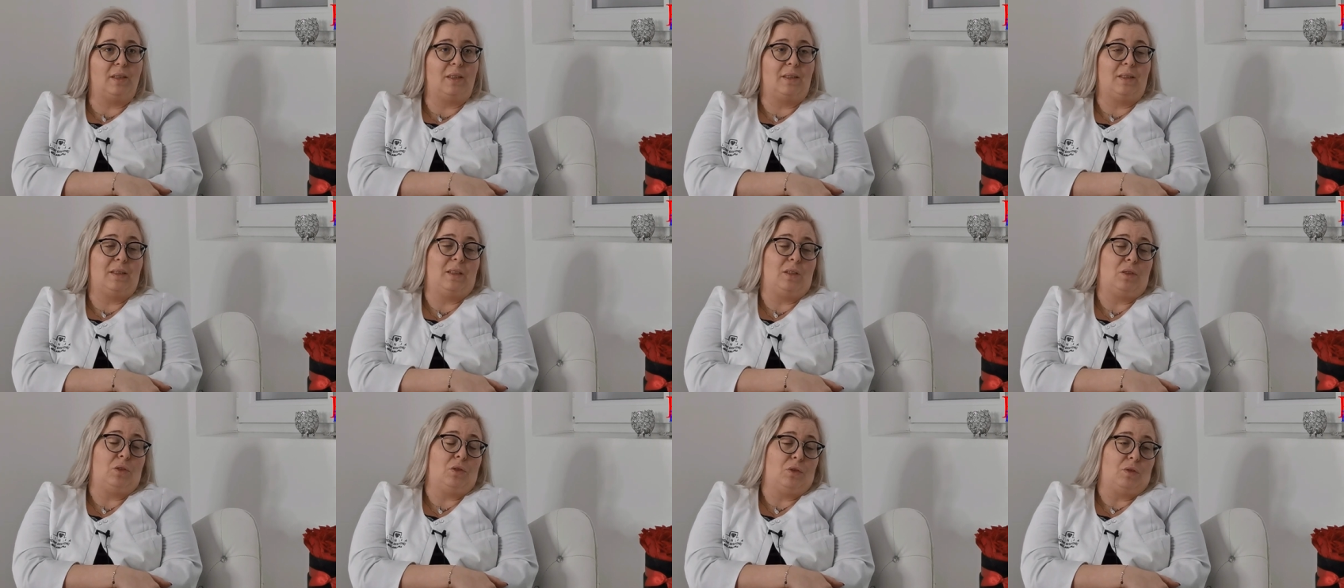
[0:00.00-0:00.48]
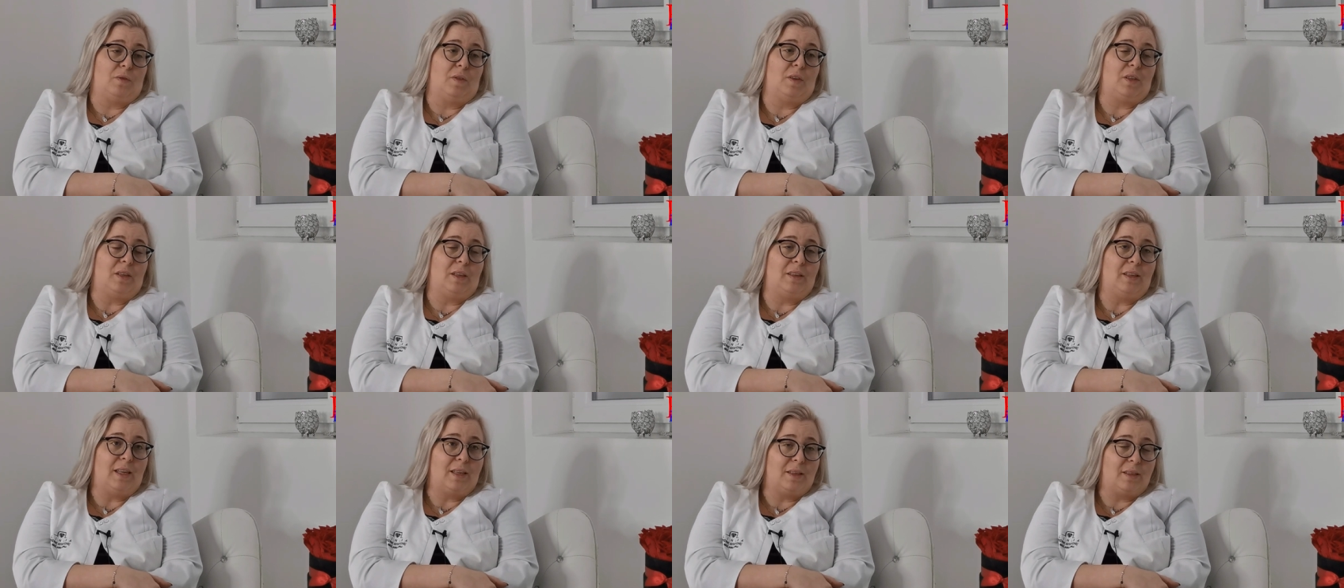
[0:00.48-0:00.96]
zastosować
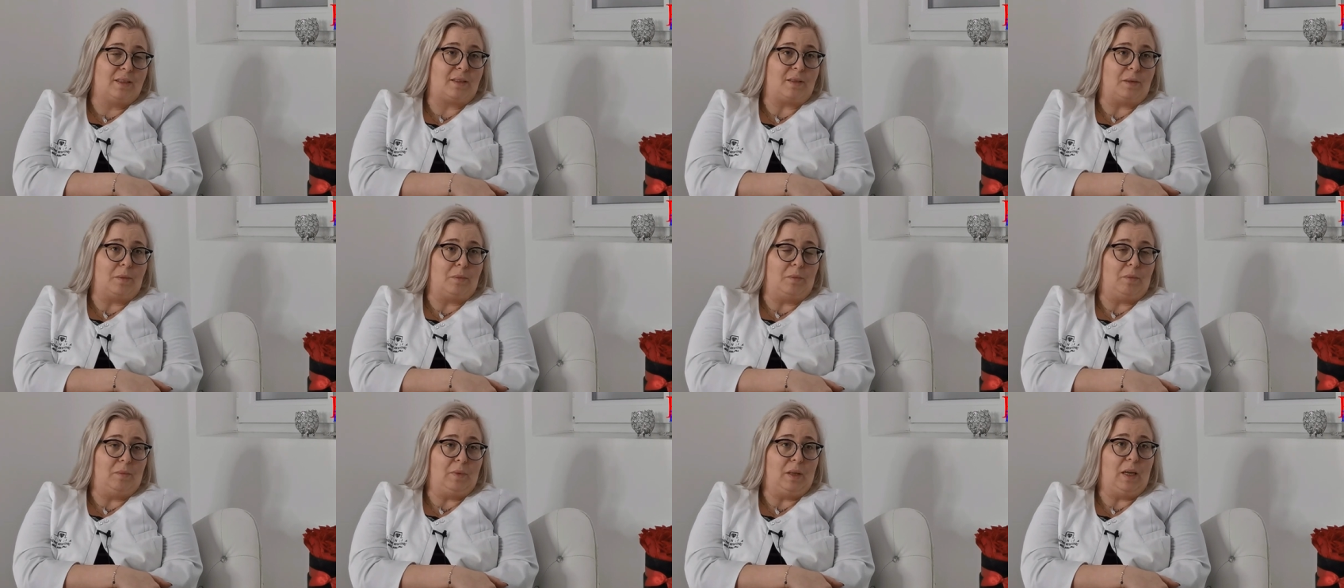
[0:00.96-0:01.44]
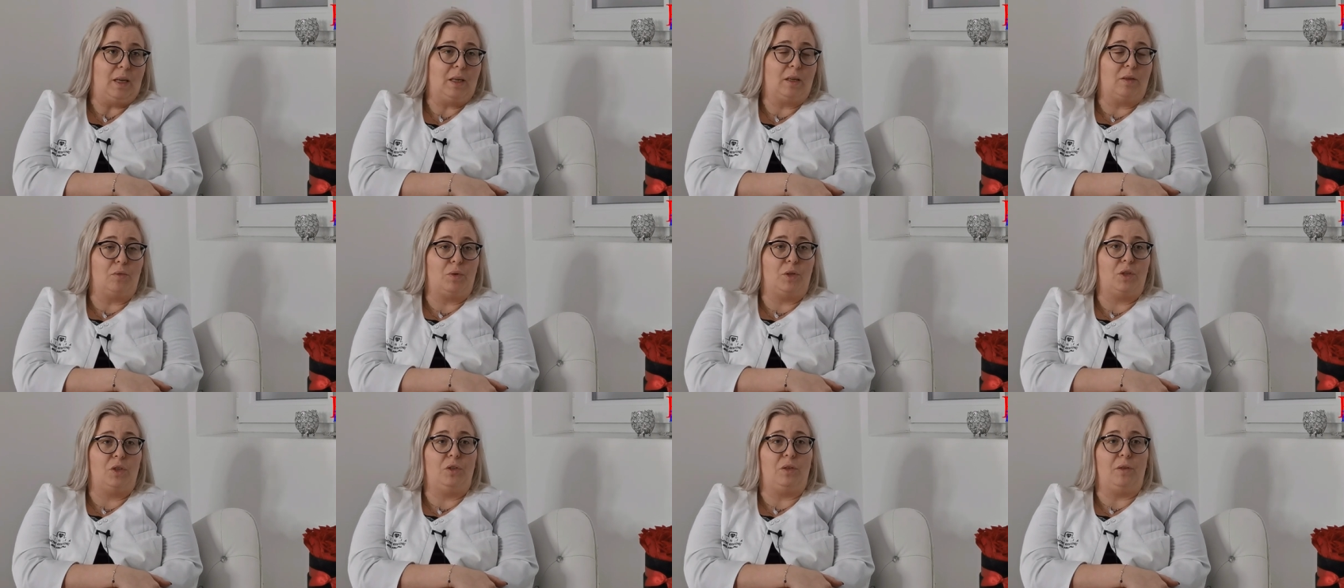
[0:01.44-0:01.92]
ten enzym, tak,
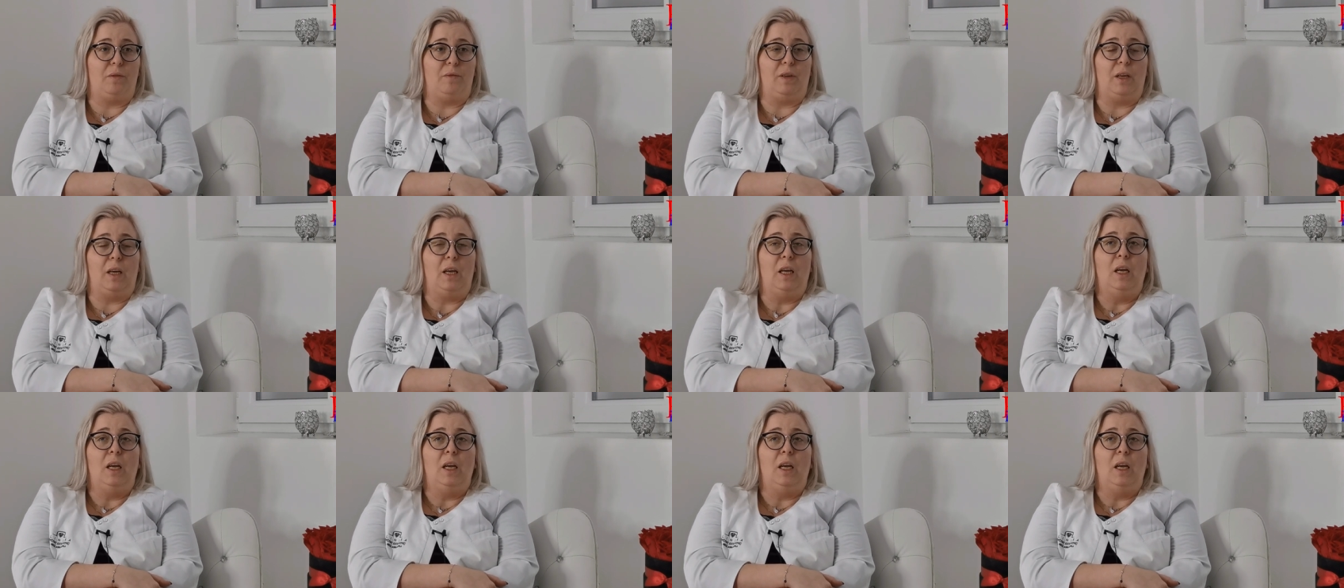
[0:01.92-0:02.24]
właściwie.